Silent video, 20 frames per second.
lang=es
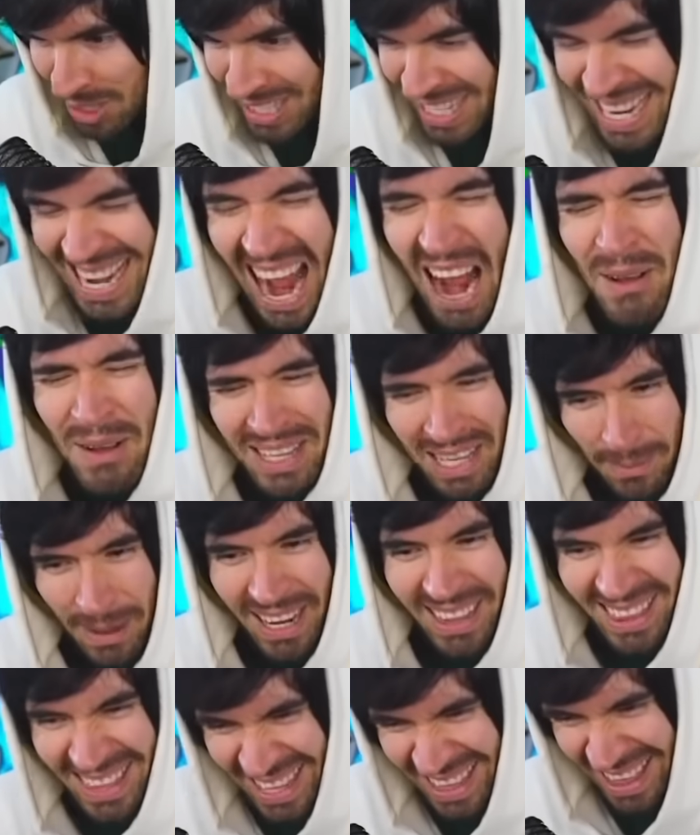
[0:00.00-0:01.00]
si gano esta
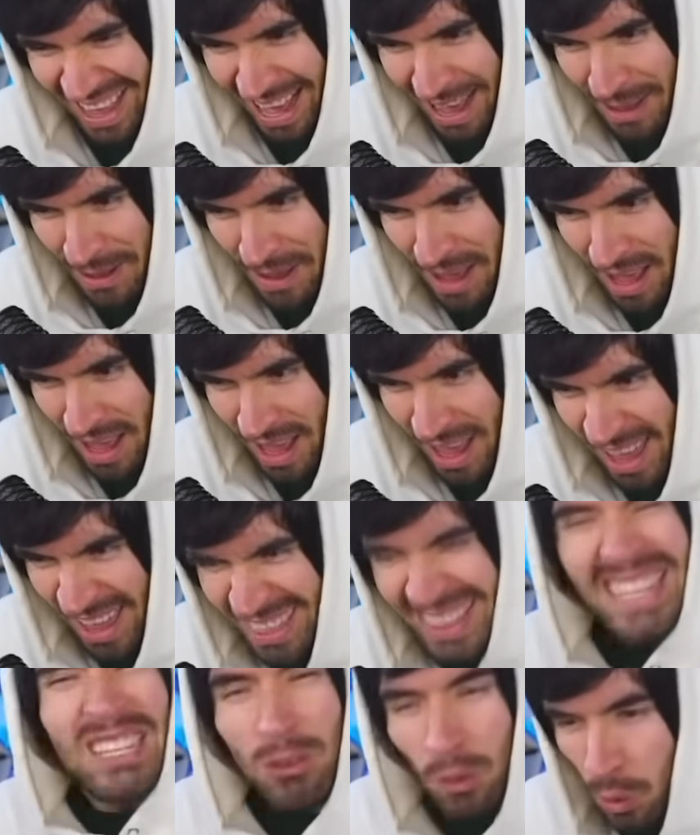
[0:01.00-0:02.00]
partida,
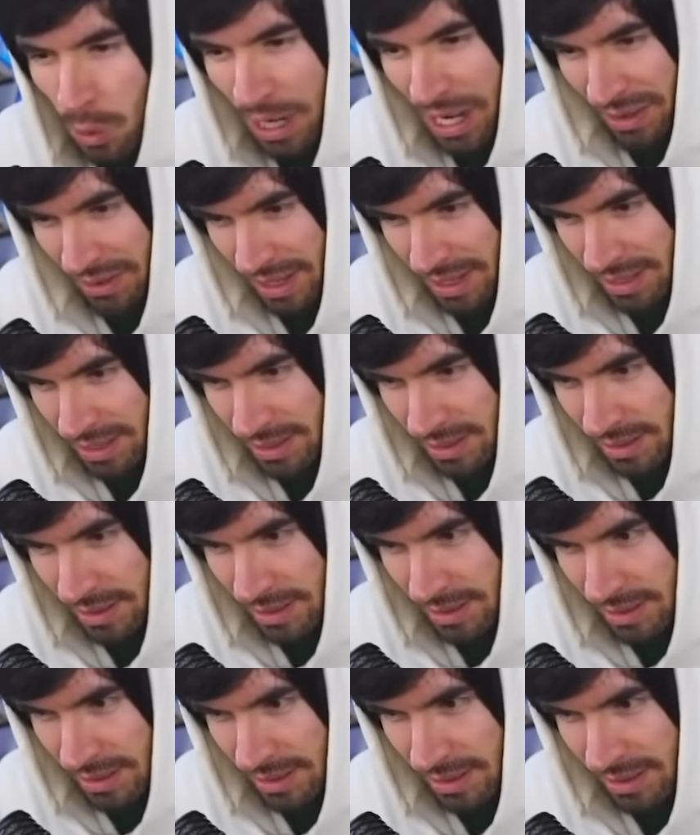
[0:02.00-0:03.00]
te suscribes.
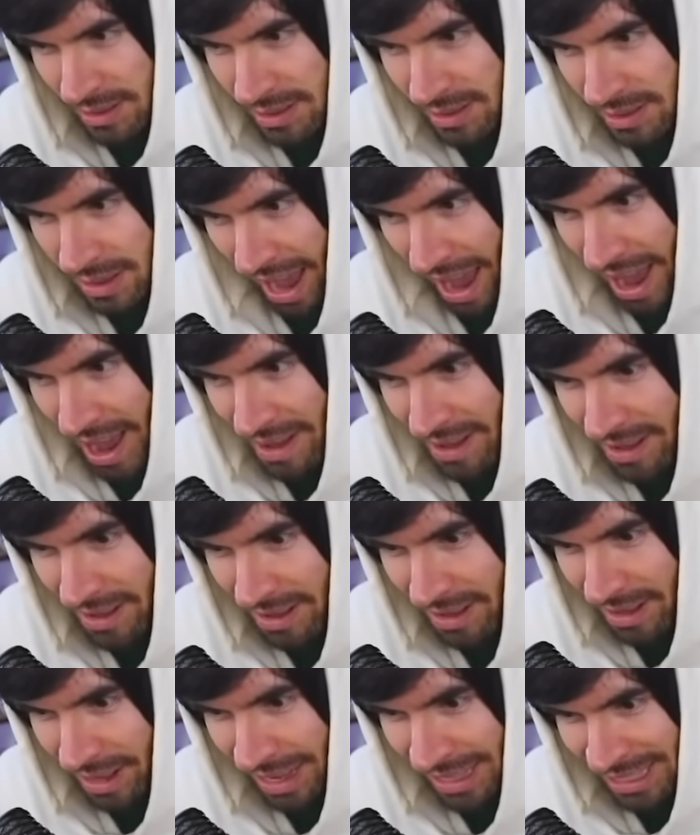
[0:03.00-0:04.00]
¿Ah?
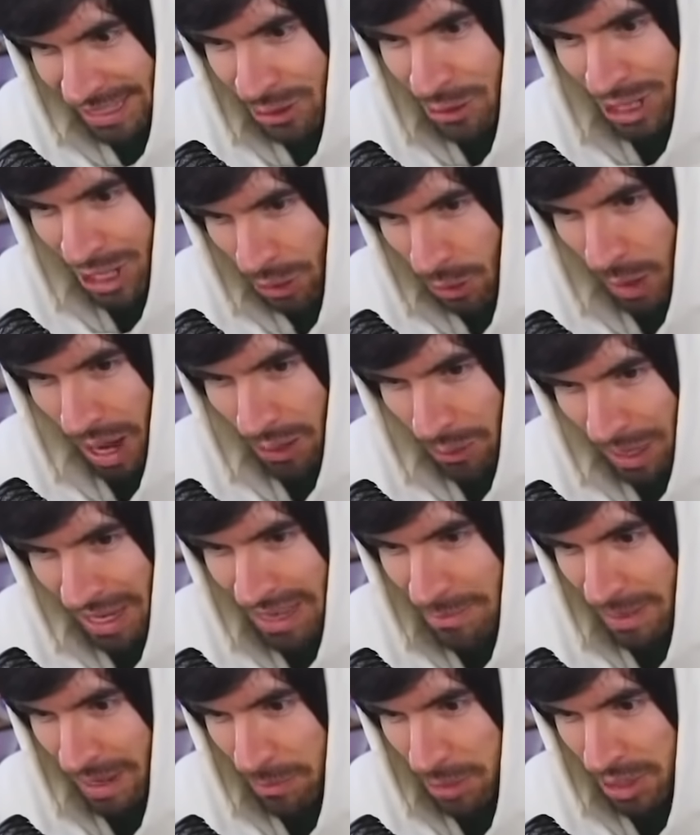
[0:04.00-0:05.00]
Así yo tengo algo ahí para